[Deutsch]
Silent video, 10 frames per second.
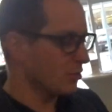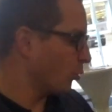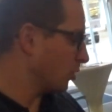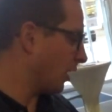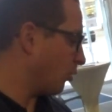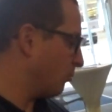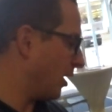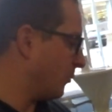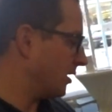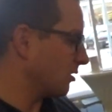oder auch ein
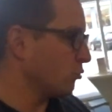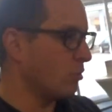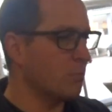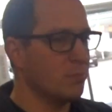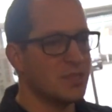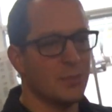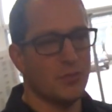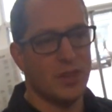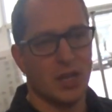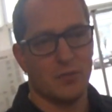paar Meter nur ein bisschen
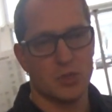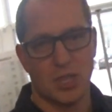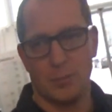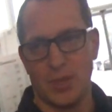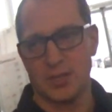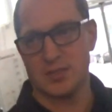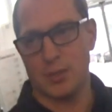bewege auf dem Stammplatz,